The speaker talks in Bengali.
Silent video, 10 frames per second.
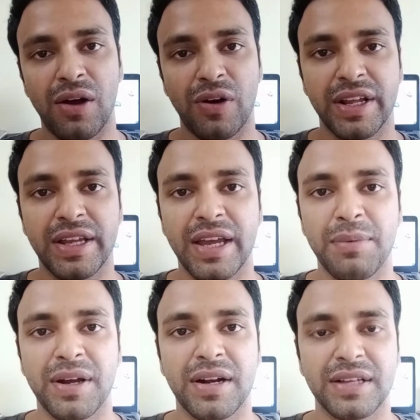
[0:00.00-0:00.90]
অনেকে
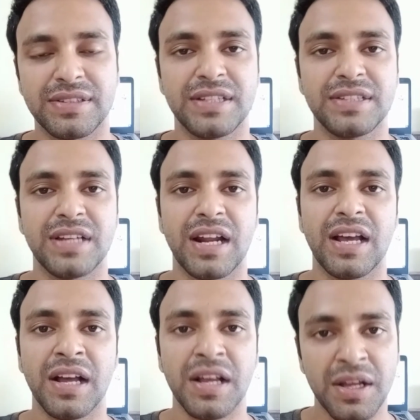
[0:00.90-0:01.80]
আবার আছেন যারা
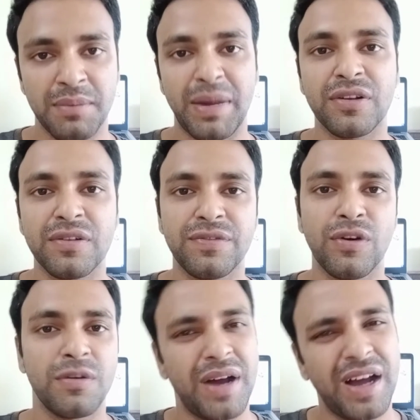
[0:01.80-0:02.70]
বাটন
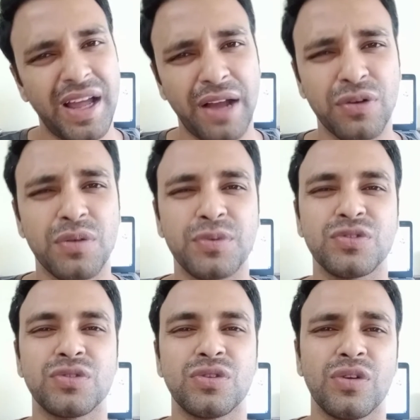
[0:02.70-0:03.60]
ফোন বা এখনও
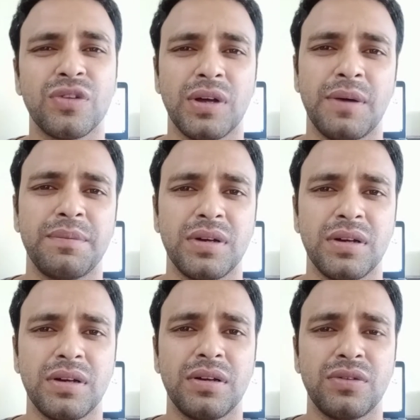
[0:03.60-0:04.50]
পর্যন্ত
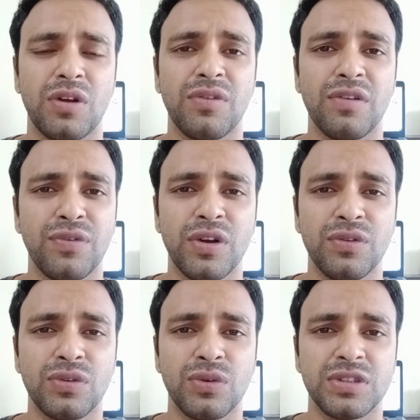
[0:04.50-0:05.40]
নর্মাল ফোন
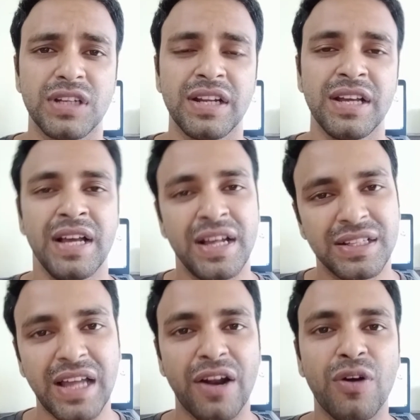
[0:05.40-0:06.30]
ইউজ করছেন
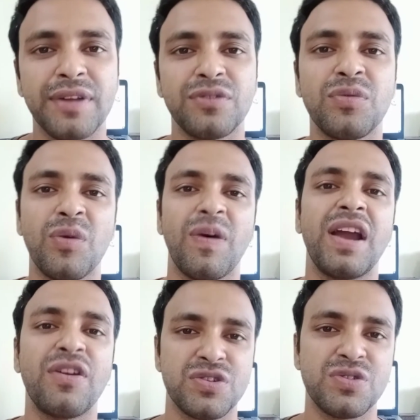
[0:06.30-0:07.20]
তারাও কিন্তু
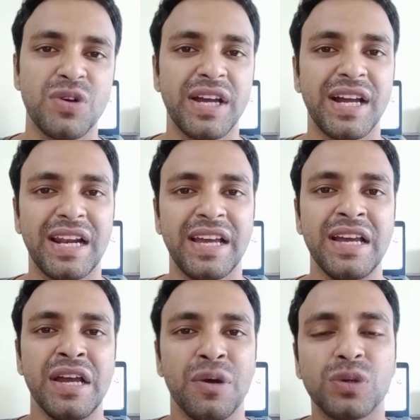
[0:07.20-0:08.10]
মোবাইল নষ্ট হয়ে গেলে
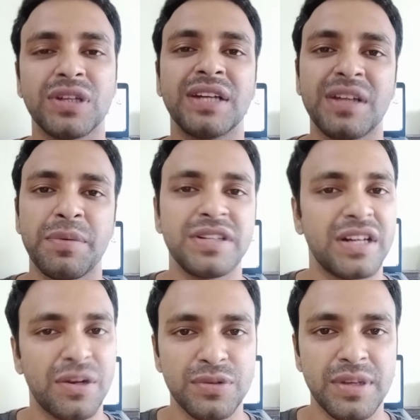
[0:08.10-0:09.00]
কোথায় যাবেন
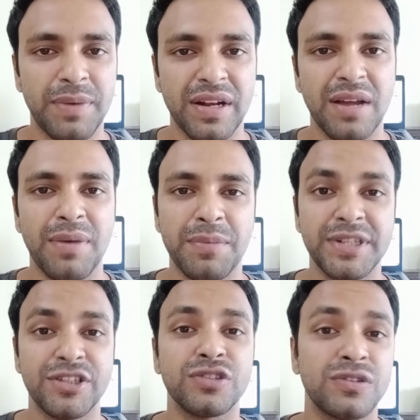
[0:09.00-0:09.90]
সেটা খুঁজে পান না বা
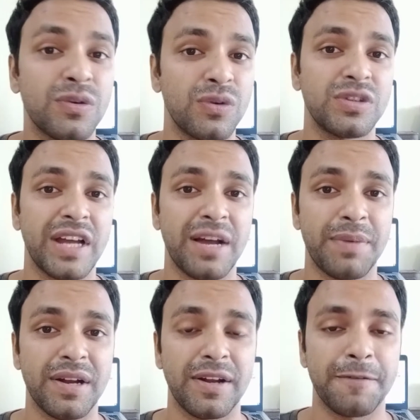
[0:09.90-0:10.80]
বিশ্বস্ত কোনো জায়গা
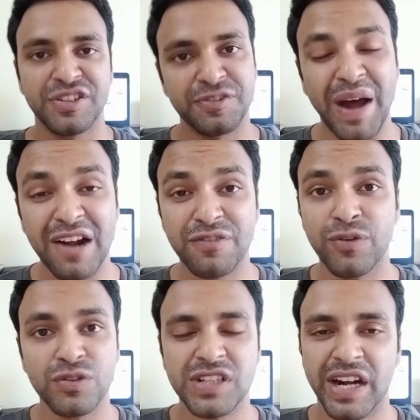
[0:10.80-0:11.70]
পান না
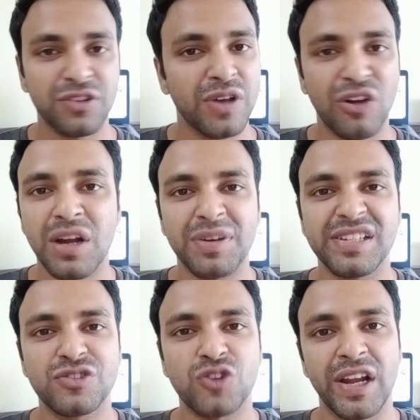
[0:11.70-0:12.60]
স্মার্টফোন ছাড়া তো এখন
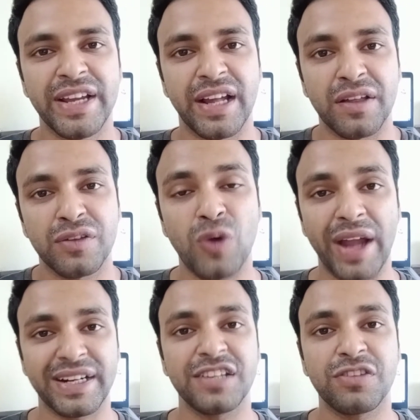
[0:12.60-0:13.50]
আমাদের চলেই না তো
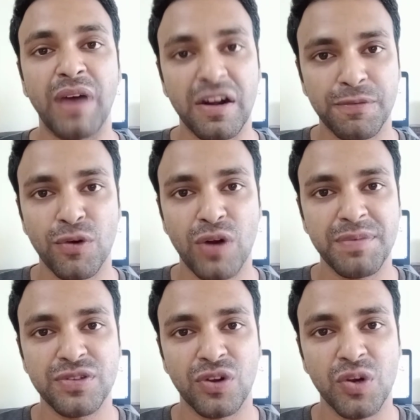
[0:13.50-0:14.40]
একটা স্মার্টফোন
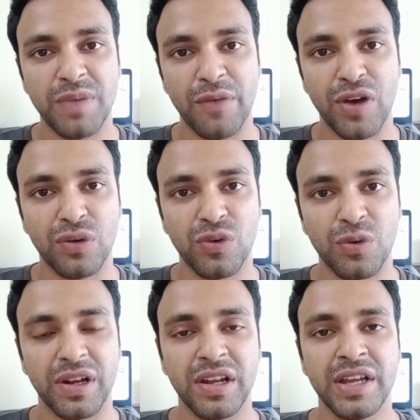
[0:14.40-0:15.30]
আপনি যখন ব্যবহার
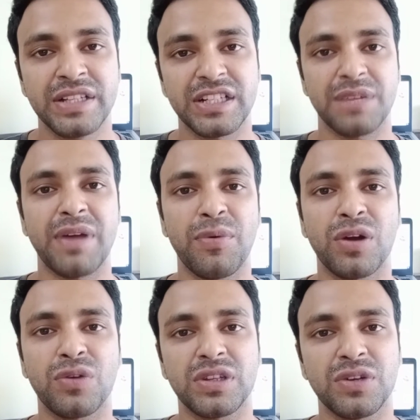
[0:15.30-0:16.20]
করবেন সেটা
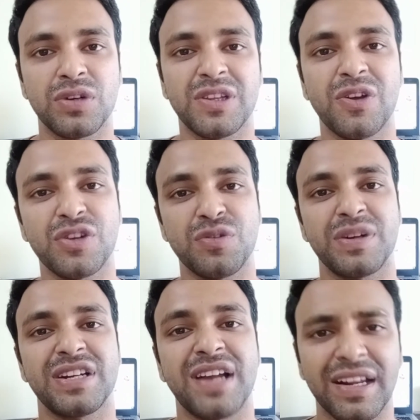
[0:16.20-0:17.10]
ব্যবহার করতে করতে অনেক
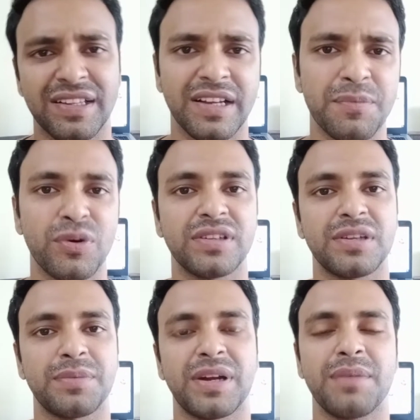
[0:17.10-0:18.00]
সময় সেটা হাত থেকে পড়ে
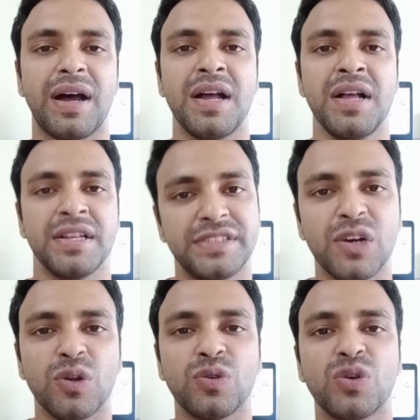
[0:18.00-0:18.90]
যেতে পারে বা যে
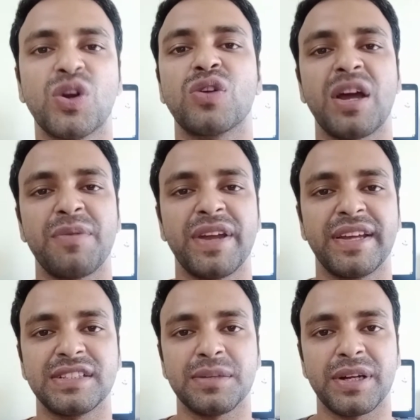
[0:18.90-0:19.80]
কোনো দুর্ঘটনায়
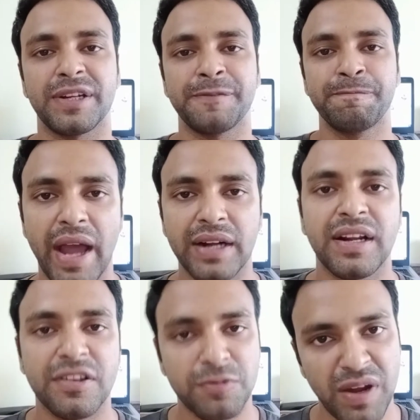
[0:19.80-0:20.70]
ভেঙে যেতে পারে
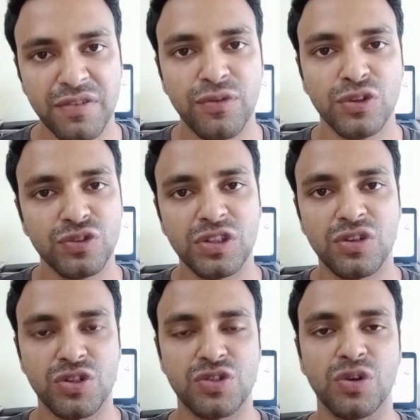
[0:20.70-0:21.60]
একটা স্মার্টফোন যদি
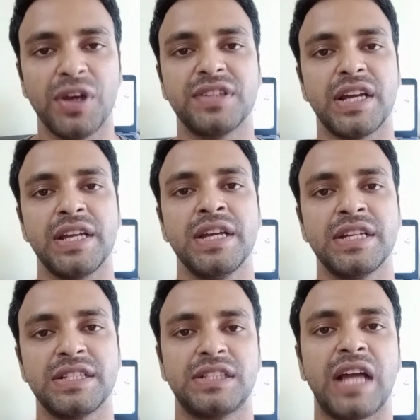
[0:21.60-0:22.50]
নষ্ট হয়ে যায়
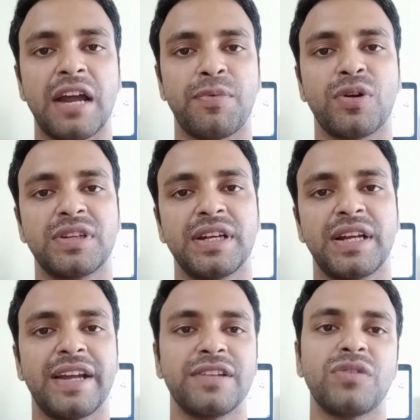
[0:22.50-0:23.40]
তারপর
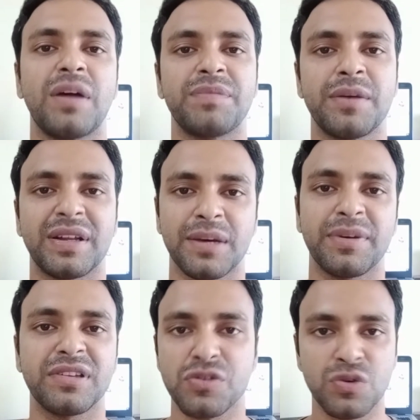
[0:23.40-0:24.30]
থেকে কিন্তু আপনার মাথা
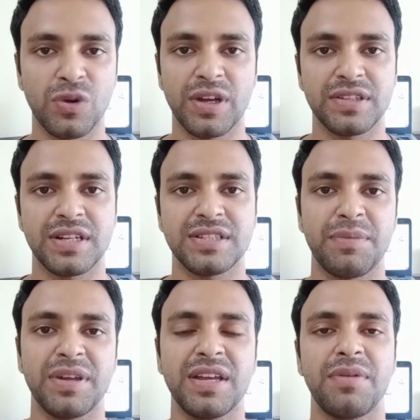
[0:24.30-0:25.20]
ব্যথা শুরু হয়ে যায় যে
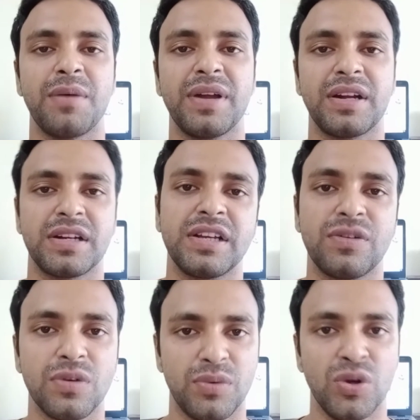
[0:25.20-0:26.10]
আমি কিভাবে এটা ঠিক
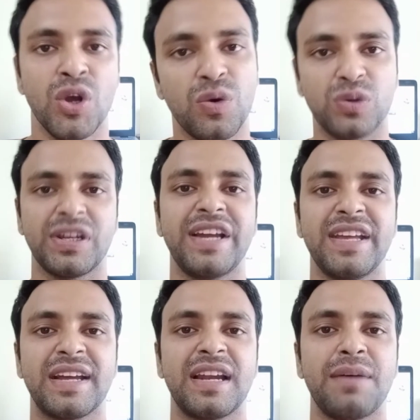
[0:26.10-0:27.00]
করব কোথায়
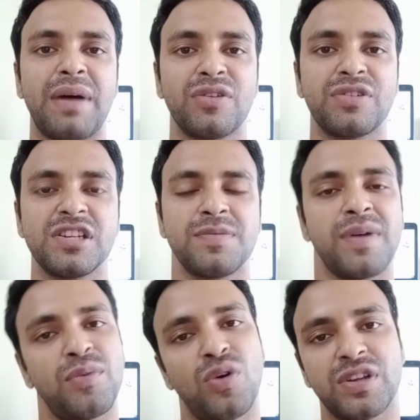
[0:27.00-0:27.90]
নিয়ে গেলে ভালো জিনিস
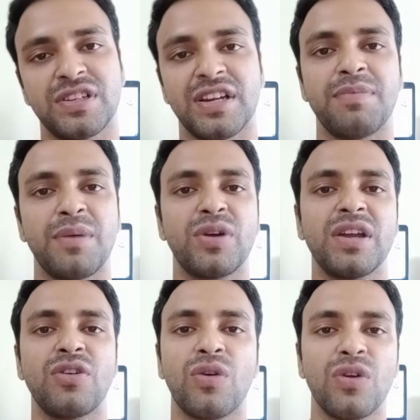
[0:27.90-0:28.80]
পাবো অরিজিনাল পাবো
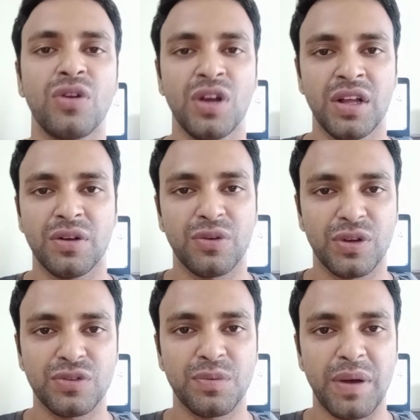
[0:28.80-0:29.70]
কি নকল কোনো
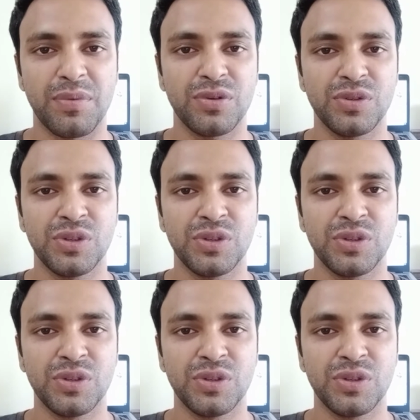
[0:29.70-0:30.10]
কিছু পাবো